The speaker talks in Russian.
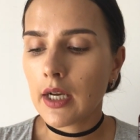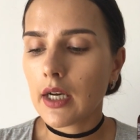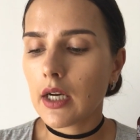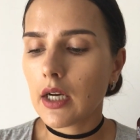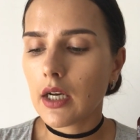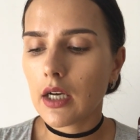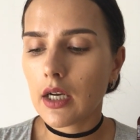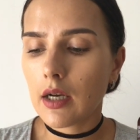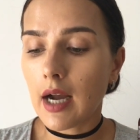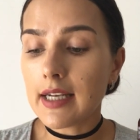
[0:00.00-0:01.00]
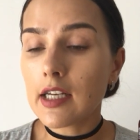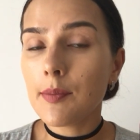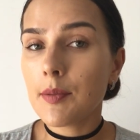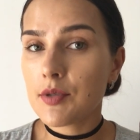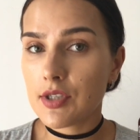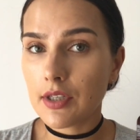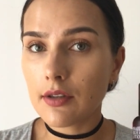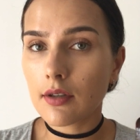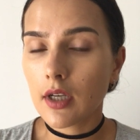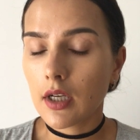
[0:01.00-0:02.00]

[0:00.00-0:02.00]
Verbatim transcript: а, олигопептид,